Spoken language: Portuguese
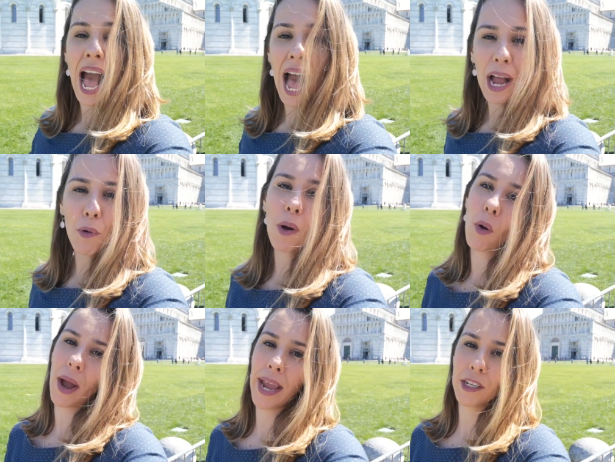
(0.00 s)
água
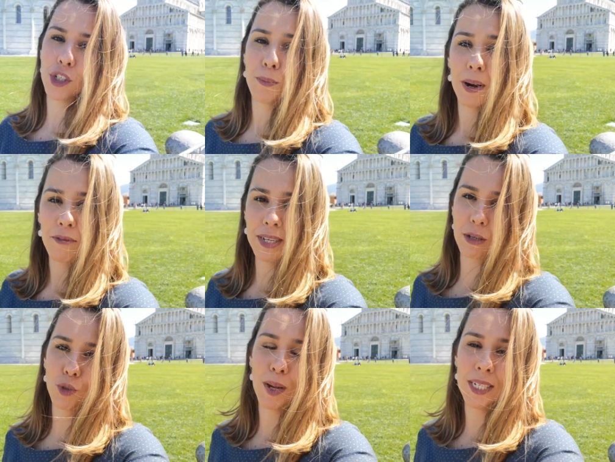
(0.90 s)
corrente para
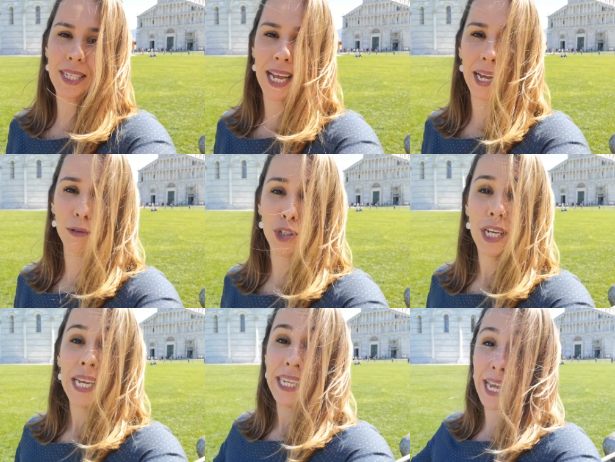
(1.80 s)
fazer os batizados.
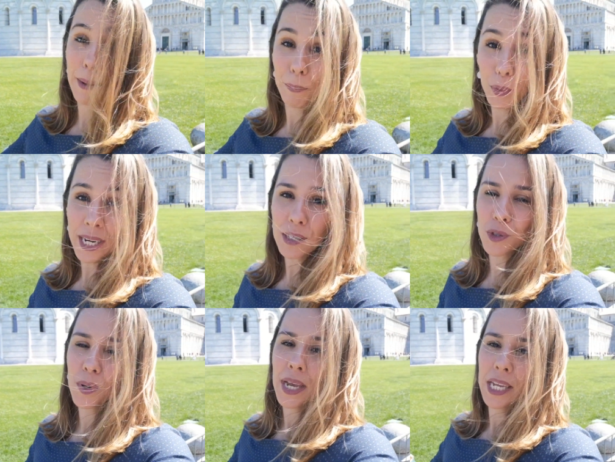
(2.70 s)
E é por
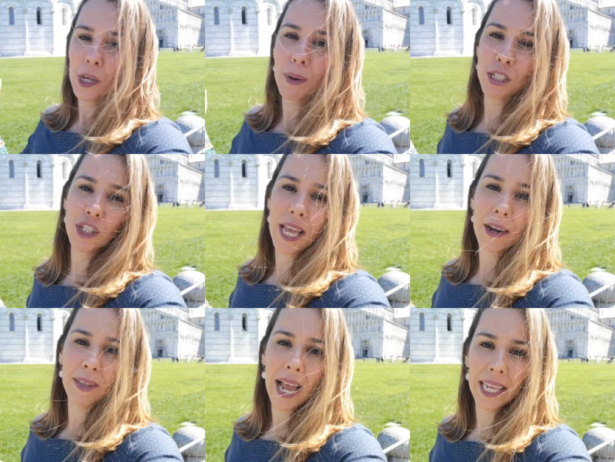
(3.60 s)
isso que o
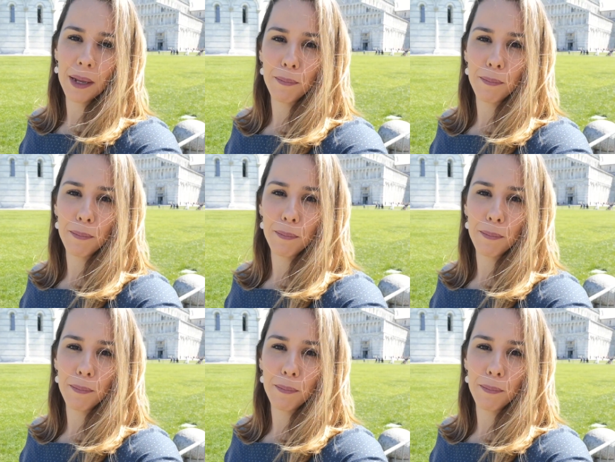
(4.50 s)
batistério está aqui em